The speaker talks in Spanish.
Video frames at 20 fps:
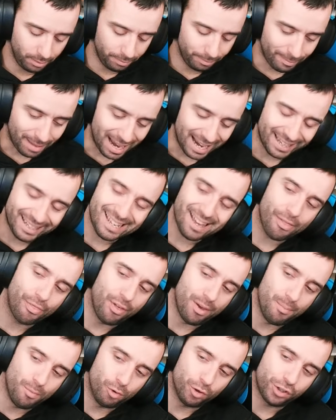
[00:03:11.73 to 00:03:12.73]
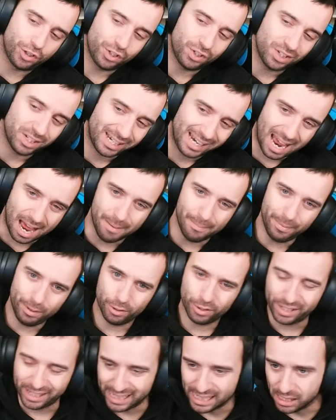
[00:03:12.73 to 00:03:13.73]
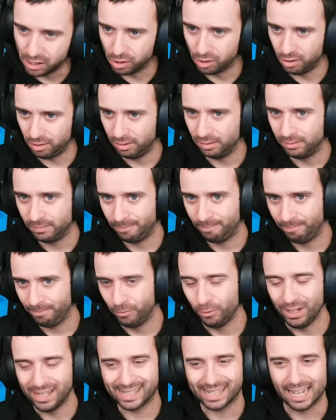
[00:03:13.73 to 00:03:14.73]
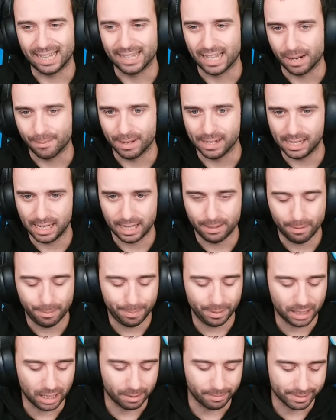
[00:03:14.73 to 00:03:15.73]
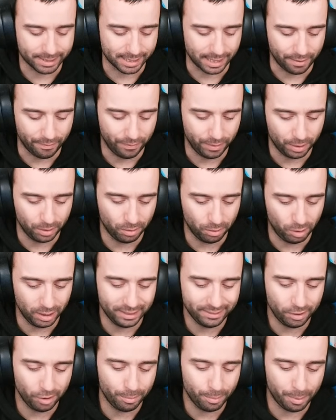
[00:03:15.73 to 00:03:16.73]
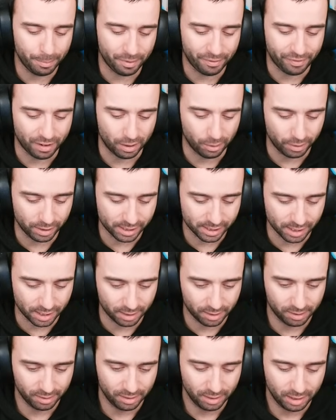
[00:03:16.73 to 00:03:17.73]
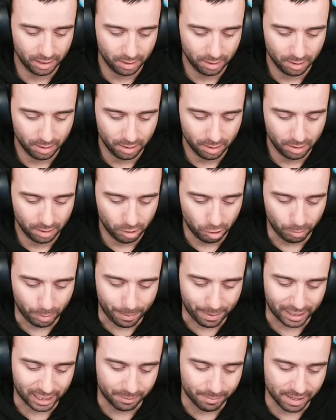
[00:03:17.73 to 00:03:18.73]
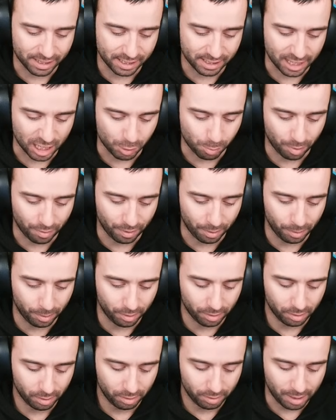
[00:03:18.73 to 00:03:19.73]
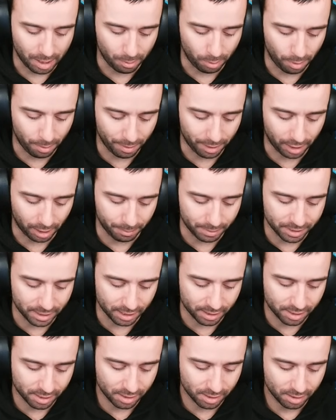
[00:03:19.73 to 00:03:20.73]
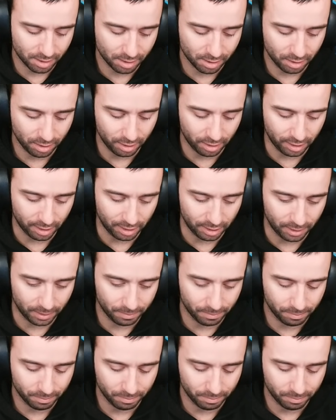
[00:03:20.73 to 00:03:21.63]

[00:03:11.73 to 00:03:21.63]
Vale, ¿qué hacemos? Cambio, sigo un escaldar más le debe picar bastante, ¿no? O le tiro un bomba fango, ya está. No me baje más stats, por favor. No, vuelvo a bajarme stats. Increíble.